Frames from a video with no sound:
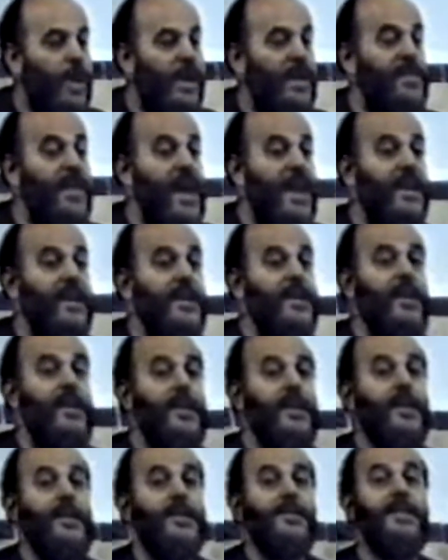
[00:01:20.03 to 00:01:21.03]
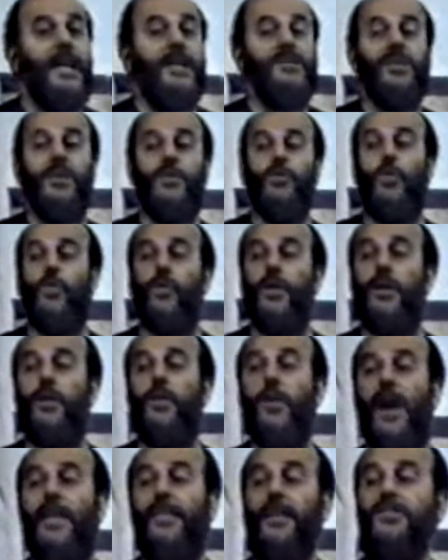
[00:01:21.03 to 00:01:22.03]
ولذلك تجد
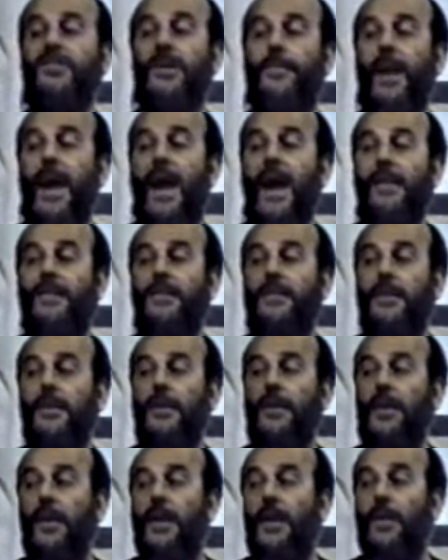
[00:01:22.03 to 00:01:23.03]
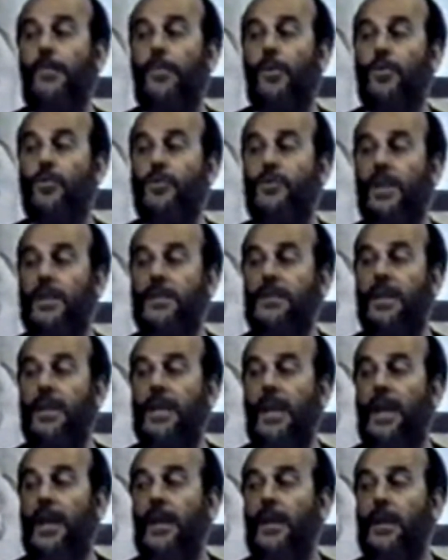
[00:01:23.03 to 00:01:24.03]
انه هذه الجماعات
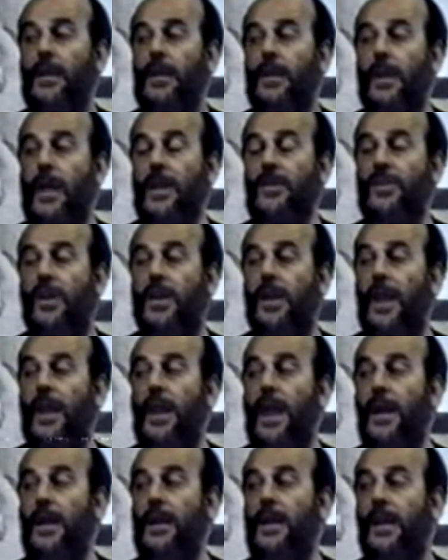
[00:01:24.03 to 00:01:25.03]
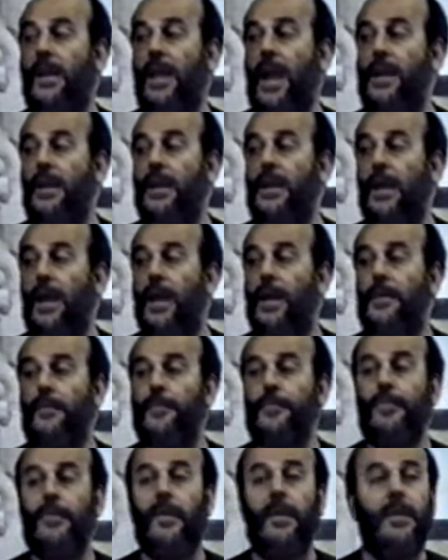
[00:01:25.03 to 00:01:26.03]
البروتستانتيه الانجليكانيه
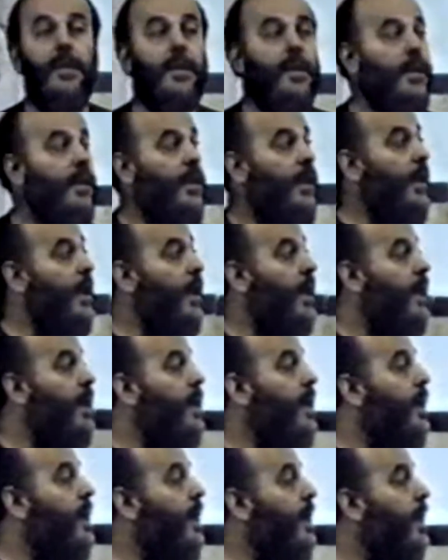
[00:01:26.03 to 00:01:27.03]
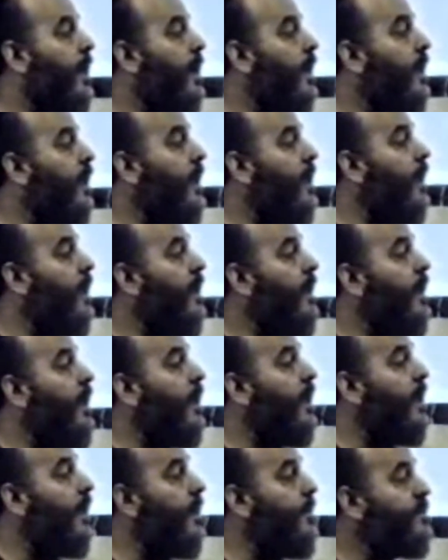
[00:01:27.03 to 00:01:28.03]
آه، آه، آه، اللي,
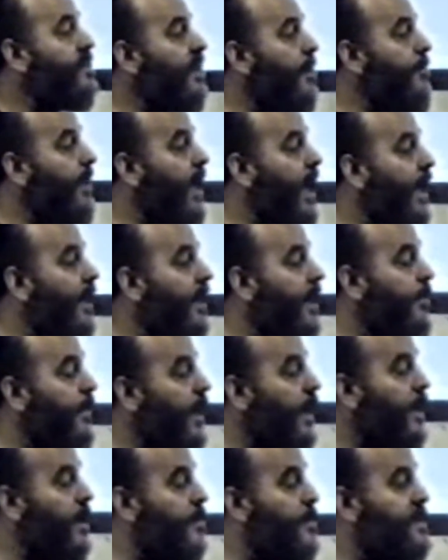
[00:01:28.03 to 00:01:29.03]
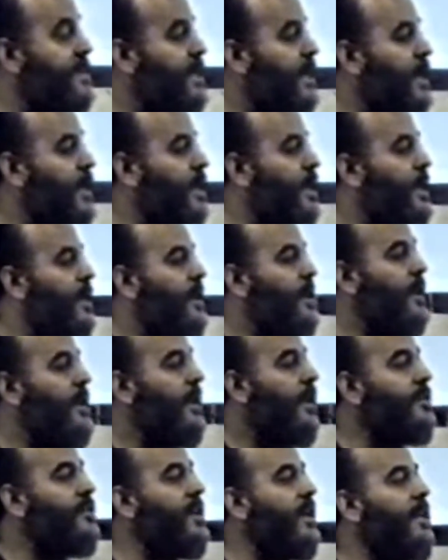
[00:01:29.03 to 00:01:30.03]
اللي مسميها اليمين المسيحي
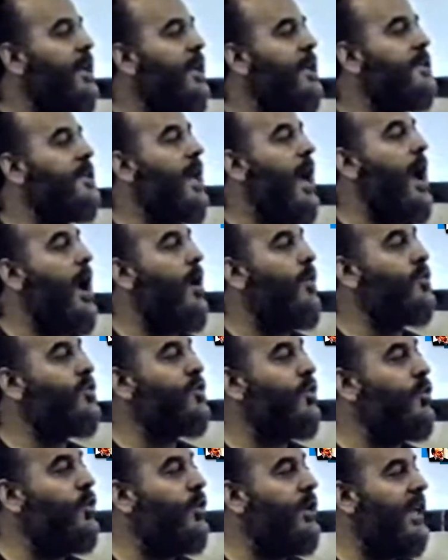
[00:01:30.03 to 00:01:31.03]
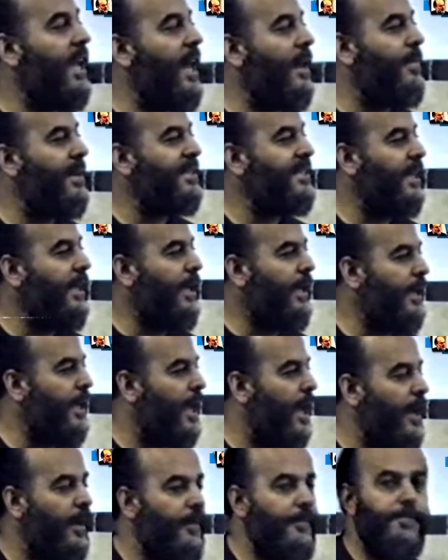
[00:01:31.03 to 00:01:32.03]
الجديد او الصهيونيه
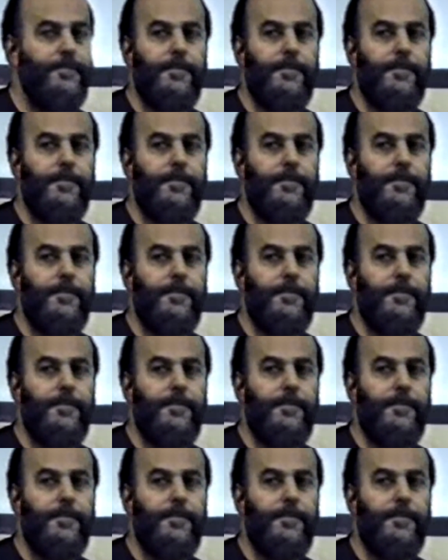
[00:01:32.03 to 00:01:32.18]
المسيحيه